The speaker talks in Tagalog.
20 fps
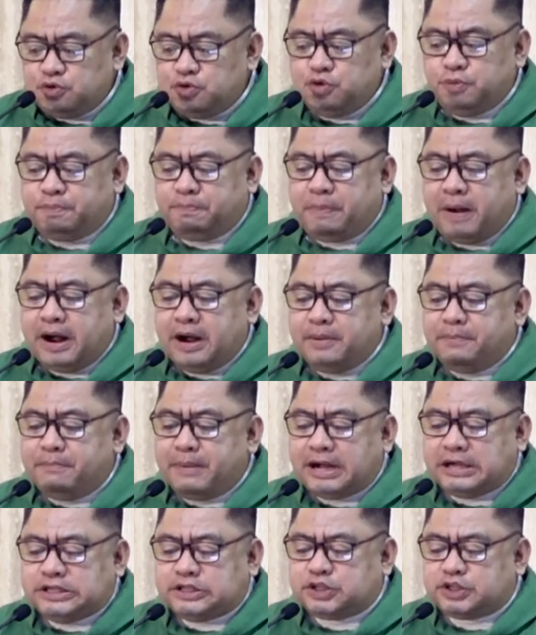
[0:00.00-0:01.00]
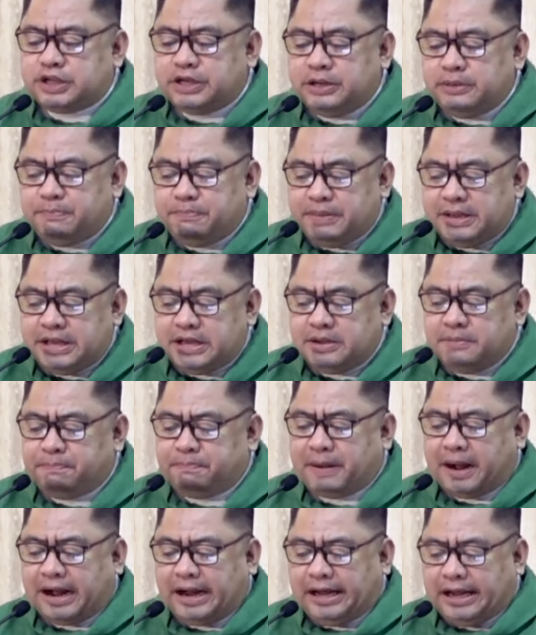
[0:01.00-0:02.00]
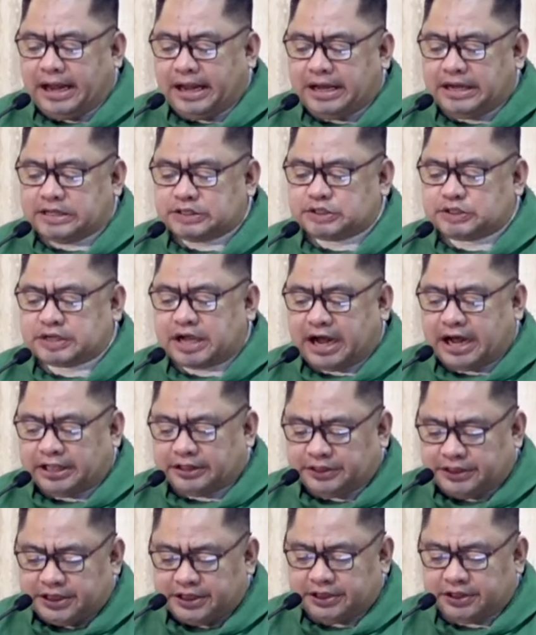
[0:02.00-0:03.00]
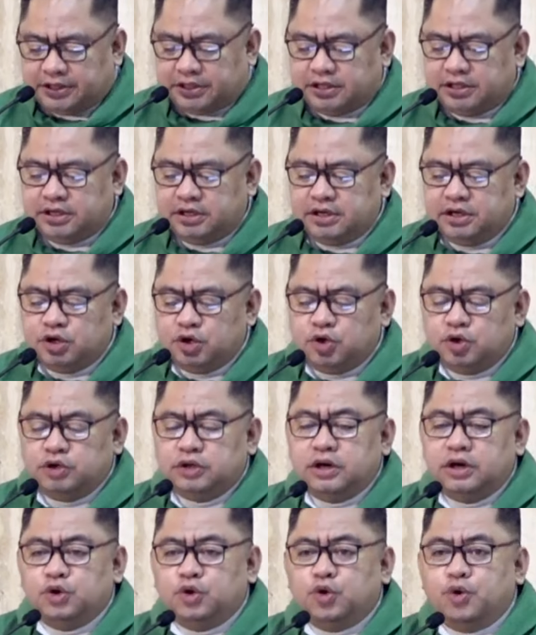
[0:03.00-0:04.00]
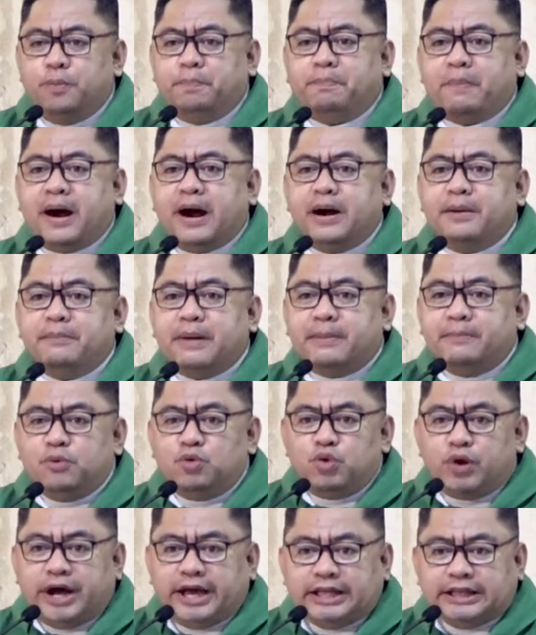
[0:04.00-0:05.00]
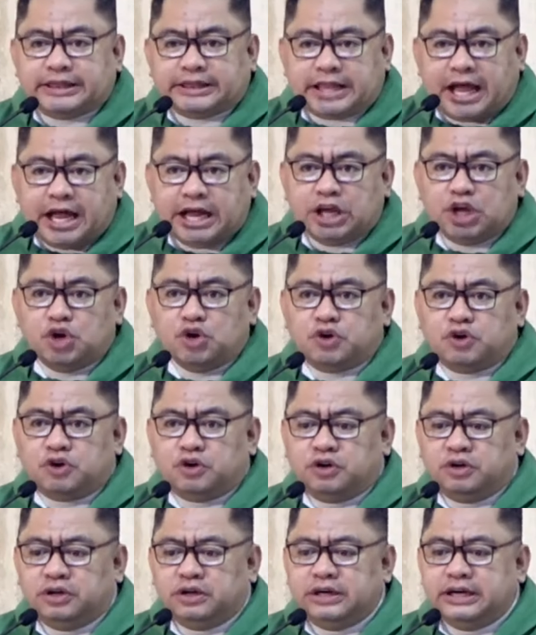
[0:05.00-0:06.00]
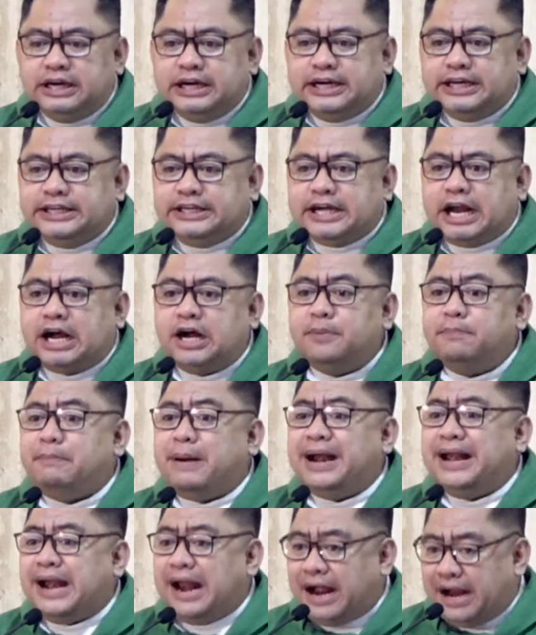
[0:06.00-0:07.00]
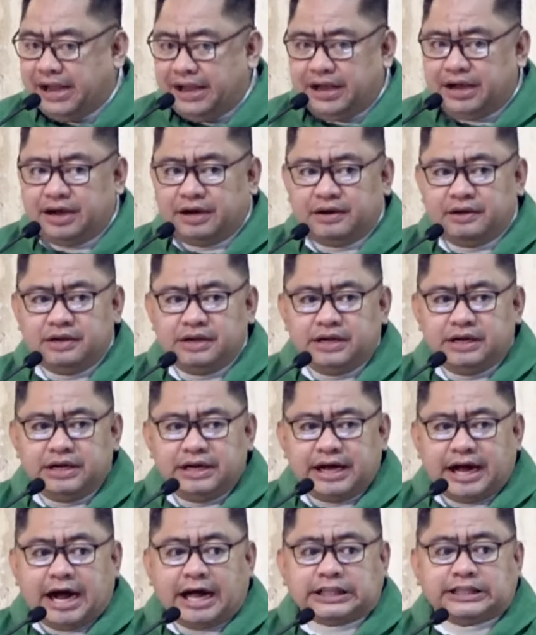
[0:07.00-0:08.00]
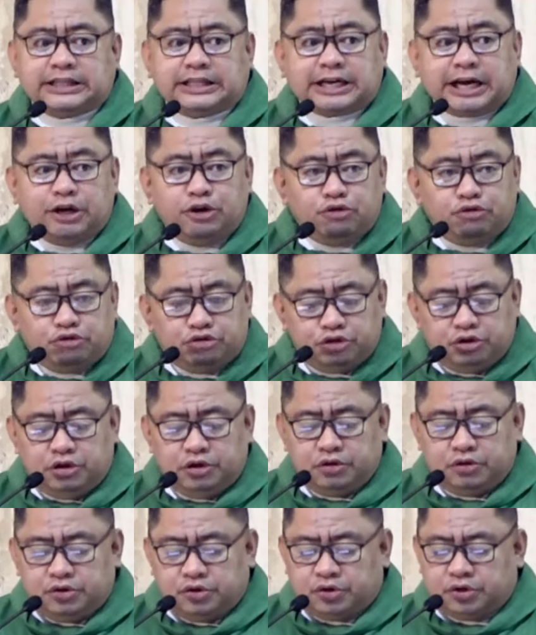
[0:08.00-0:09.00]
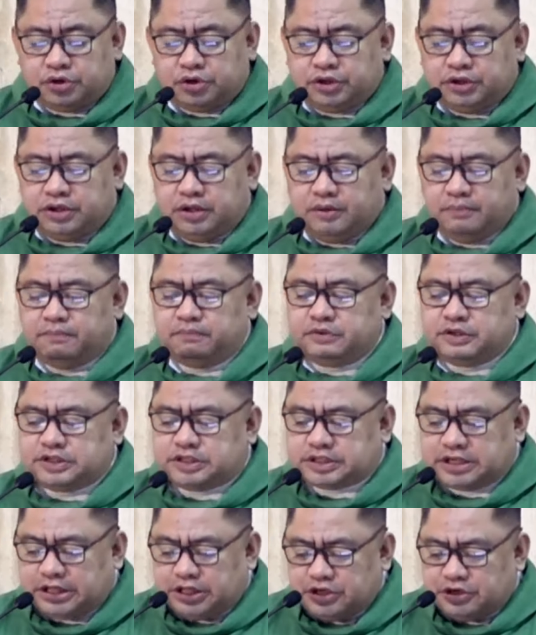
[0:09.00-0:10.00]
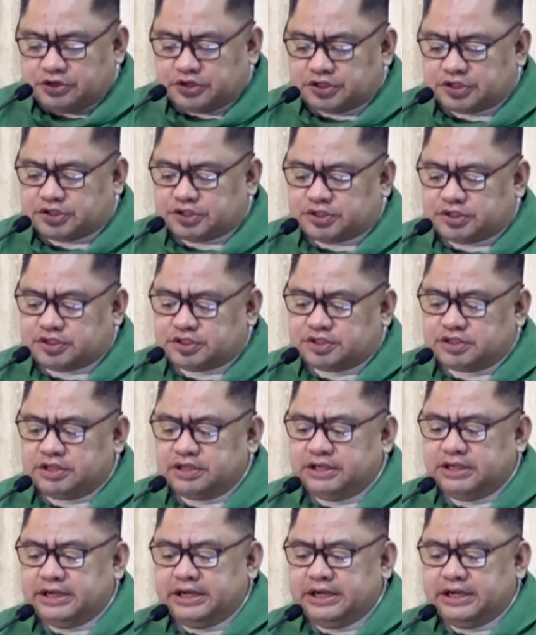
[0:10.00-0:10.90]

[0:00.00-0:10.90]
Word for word: upang magsilbing paalala sa atin, upang mamuhay tayo ng banal at kalugod-lugod sa Diyos.